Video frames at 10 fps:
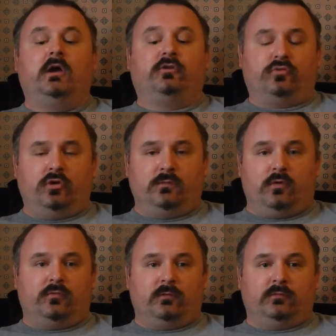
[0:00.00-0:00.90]
Что они
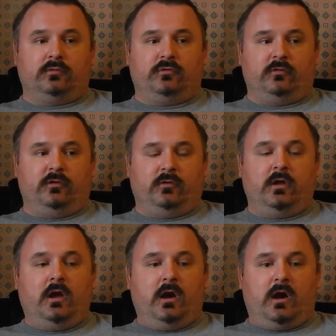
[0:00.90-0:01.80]
могут в этом случае сделать?
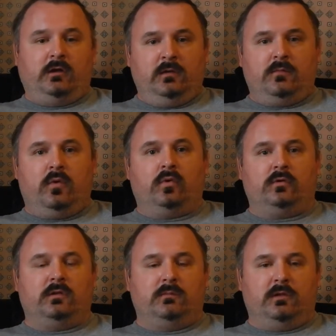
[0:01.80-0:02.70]
Они
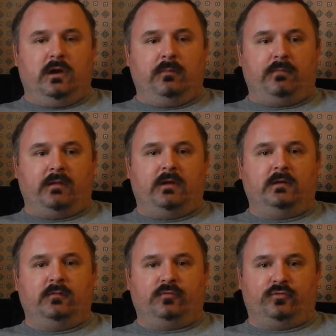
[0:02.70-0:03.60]
могут на меня
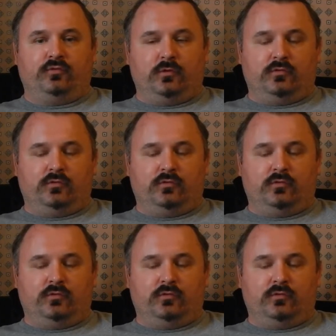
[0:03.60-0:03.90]
подать в суд.